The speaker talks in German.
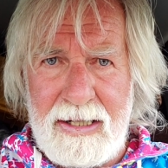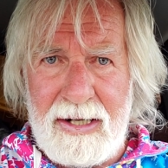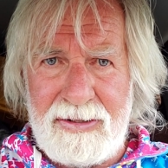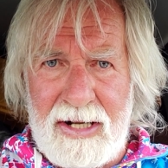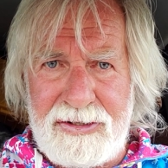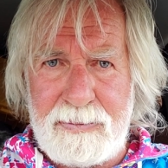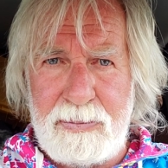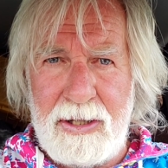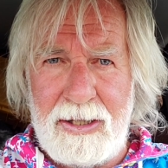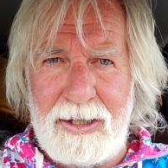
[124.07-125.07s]

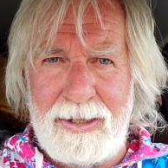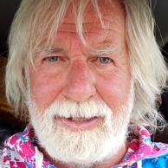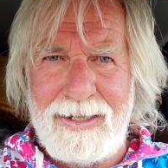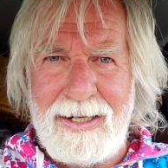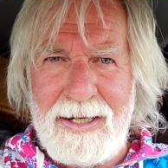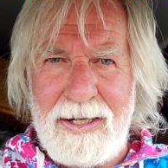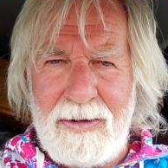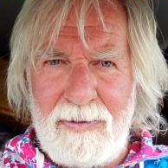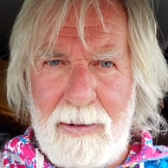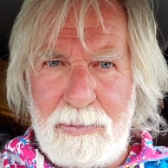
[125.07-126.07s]
Ersatzbirnen.
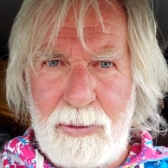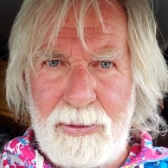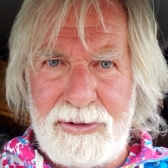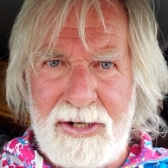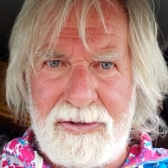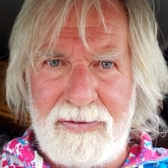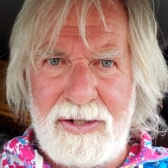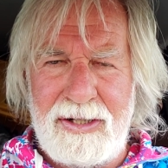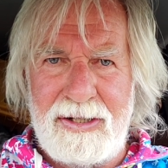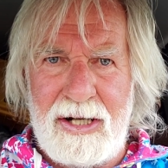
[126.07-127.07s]
War blöd, dass
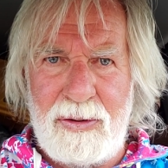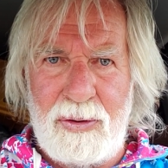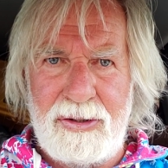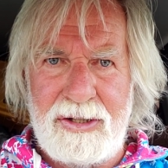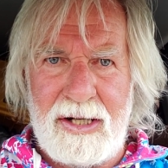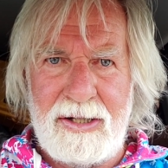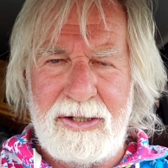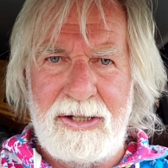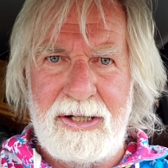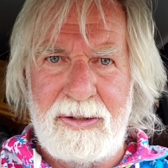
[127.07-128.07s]
wir in der neuen Karre
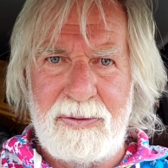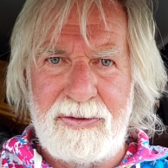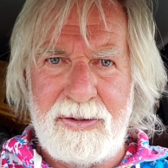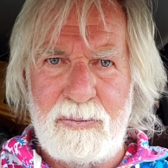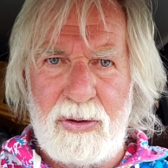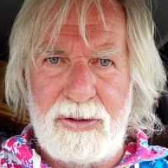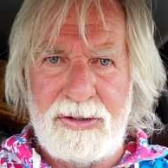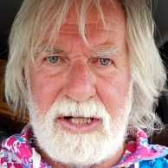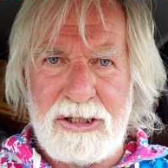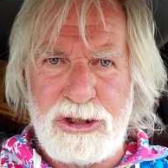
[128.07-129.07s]
hier in unserem
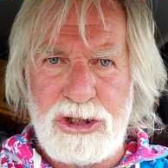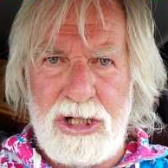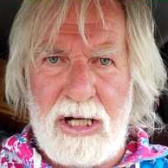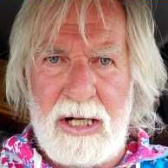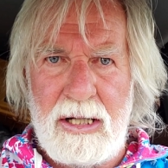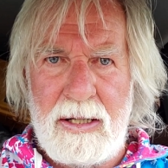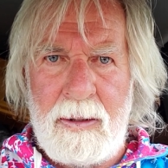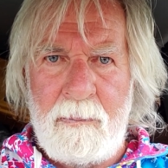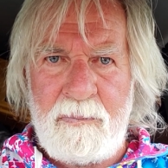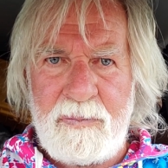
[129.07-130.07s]
neuen Dacia,
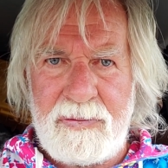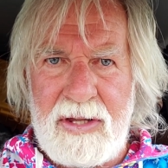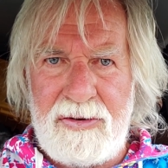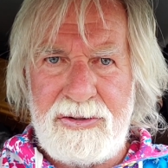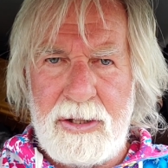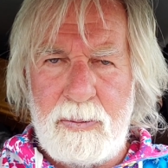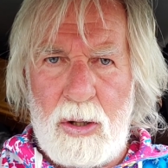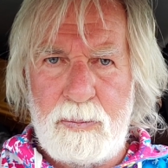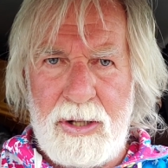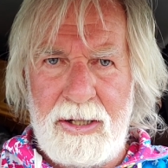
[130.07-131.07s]
dass da
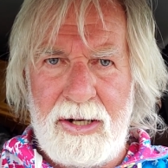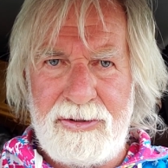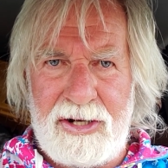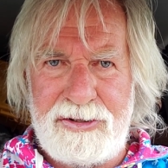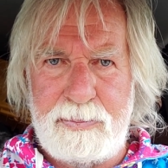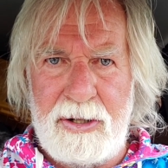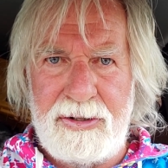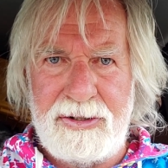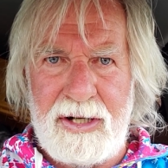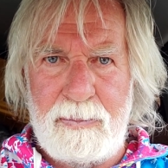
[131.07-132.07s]
überhaupt keine
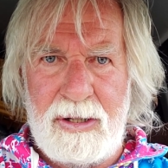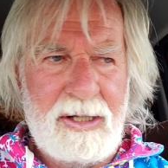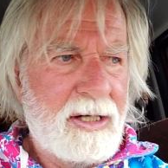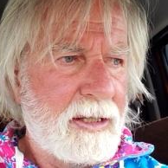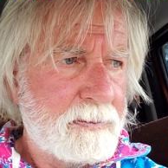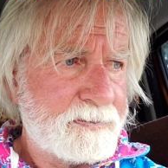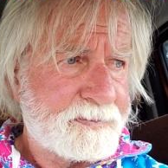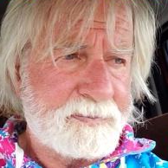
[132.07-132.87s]
Ersatzbirnchen dabei haben.